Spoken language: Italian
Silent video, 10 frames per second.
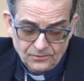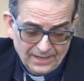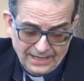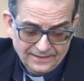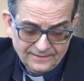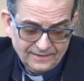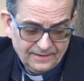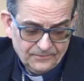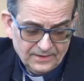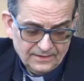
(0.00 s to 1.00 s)

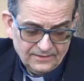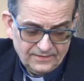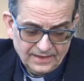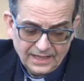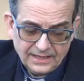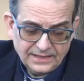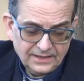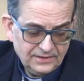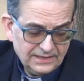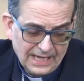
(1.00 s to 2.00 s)
violenza sia
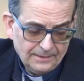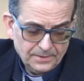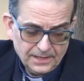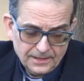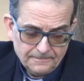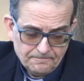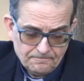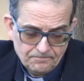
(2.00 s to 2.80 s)
inevitabile.